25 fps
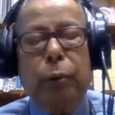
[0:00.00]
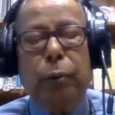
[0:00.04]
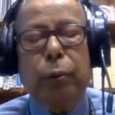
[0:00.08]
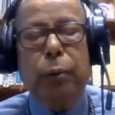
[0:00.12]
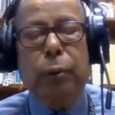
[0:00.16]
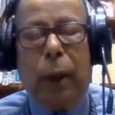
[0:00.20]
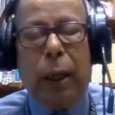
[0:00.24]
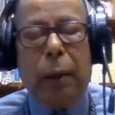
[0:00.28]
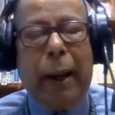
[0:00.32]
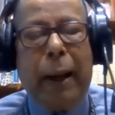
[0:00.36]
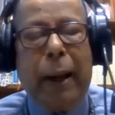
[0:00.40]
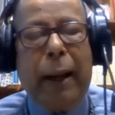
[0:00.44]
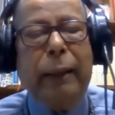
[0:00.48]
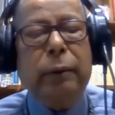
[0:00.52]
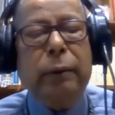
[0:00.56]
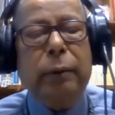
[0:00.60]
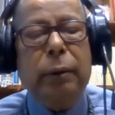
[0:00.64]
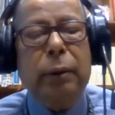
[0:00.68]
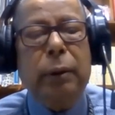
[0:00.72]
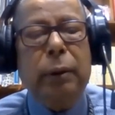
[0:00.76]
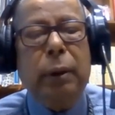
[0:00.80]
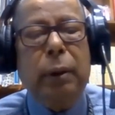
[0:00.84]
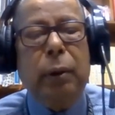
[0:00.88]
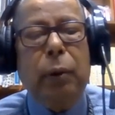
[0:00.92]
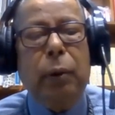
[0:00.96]
ওয়ার্ল্ড ব্যাংক
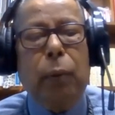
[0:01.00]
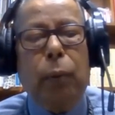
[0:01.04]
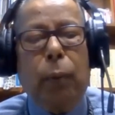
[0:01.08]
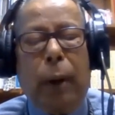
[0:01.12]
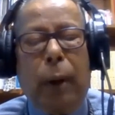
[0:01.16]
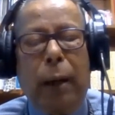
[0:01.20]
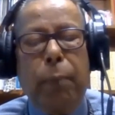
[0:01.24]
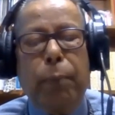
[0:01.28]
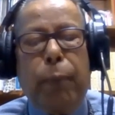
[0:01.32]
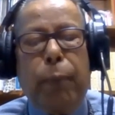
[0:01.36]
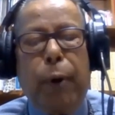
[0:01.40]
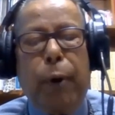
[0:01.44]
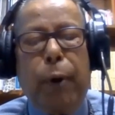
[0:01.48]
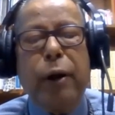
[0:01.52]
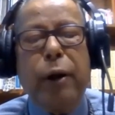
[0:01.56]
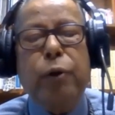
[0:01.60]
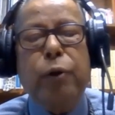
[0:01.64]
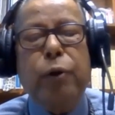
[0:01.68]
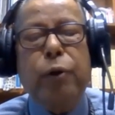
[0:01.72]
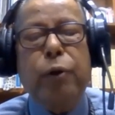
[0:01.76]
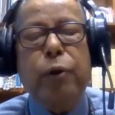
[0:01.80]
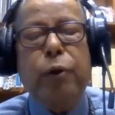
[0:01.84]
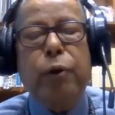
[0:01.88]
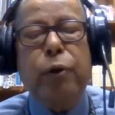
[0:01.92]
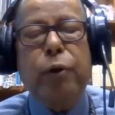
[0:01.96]
ওয়ান
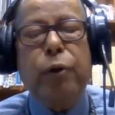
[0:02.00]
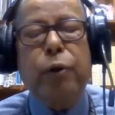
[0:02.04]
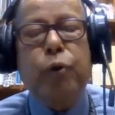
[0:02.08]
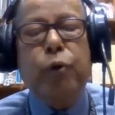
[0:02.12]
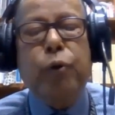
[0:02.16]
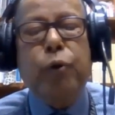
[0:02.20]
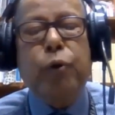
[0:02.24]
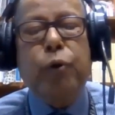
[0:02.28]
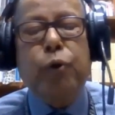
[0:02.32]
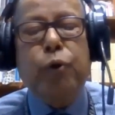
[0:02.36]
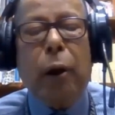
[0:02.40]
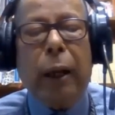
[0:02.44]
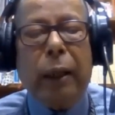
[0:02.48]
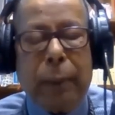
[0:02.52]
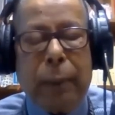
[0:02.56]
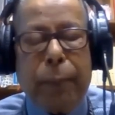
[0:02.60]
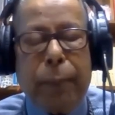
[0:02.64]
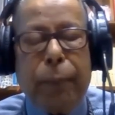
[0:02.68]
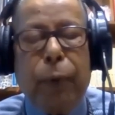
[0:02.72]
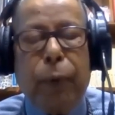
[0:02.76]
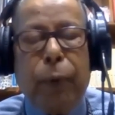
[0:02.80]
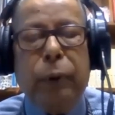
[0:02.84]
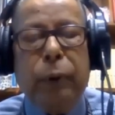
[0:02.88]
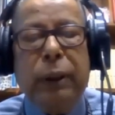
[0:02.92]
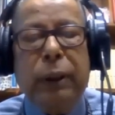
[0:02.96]
পয়েন্ট টু বিলিয়ন ডলার
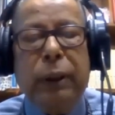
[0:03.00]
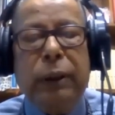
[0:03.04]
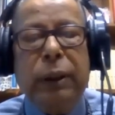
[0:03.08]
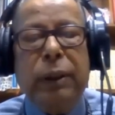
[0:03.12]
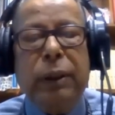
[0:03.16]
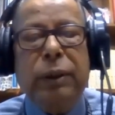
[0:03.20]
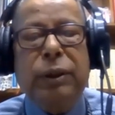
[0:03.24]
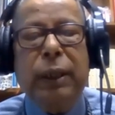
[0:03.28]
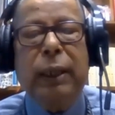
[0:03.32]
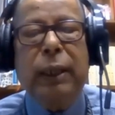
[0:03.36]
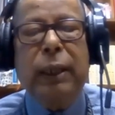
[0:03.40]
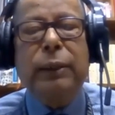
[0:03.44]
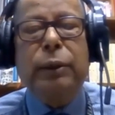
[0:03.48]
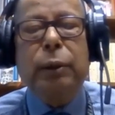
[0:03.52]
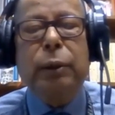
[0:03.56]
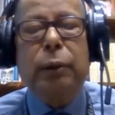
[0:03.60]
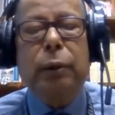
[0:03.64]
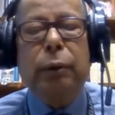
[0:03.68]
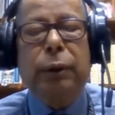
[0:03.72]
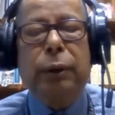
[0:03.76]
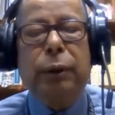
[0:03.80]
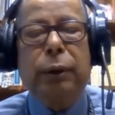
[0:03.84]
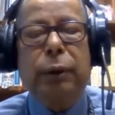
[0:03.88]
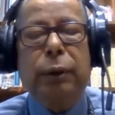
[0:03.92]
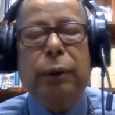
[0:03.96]
সাপোর্ট দিতে
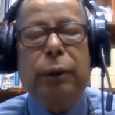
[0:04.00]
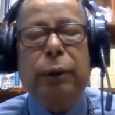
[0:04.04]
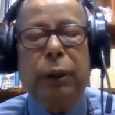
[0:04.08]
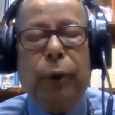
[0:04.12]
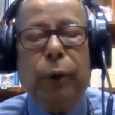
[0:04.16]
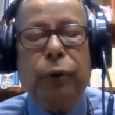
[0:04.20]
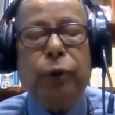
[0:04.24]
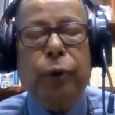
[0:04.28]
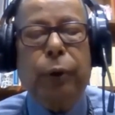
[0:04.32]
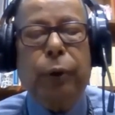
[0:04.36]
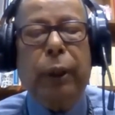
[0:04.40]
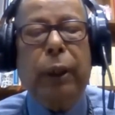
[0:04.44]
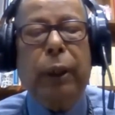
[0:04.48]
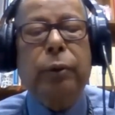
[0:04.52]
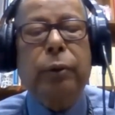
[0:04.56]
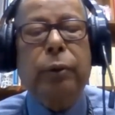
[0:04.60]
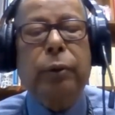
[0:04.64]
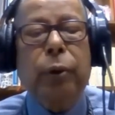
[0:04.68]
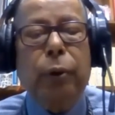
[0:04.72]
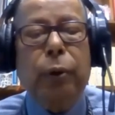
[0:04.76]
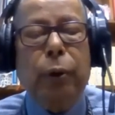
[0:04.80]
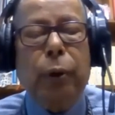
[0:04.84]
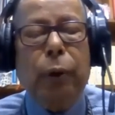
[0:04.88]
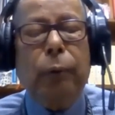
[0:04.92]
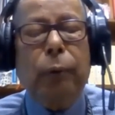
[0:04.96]
চেয়েছিল তিরিশ বছরের
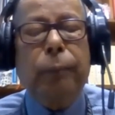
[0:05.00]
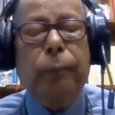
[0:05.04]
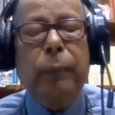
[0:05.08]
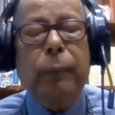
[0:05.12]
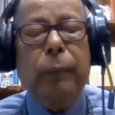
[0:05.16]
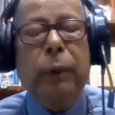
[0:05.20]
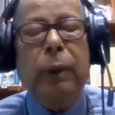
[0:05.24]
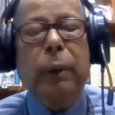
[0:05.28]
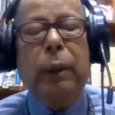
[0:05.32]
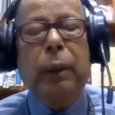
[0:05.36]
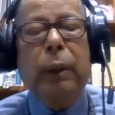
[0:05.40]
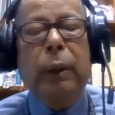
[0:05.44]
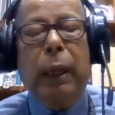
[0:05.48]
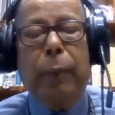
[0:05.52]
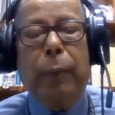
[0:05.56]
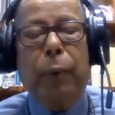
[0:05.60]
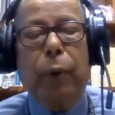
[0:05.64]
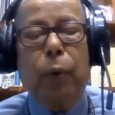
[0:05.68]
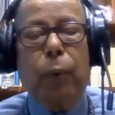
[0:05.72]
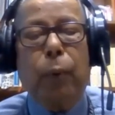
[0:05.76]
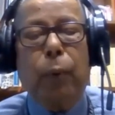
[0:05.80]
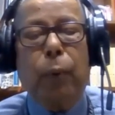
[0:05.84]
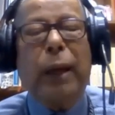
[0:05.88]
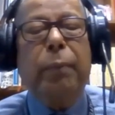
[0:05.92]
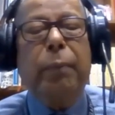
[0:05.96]
জন্য
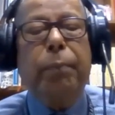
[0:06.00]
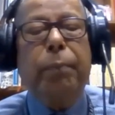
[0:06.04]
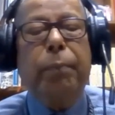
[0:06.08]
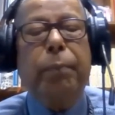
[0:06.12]
এবং ওয়ান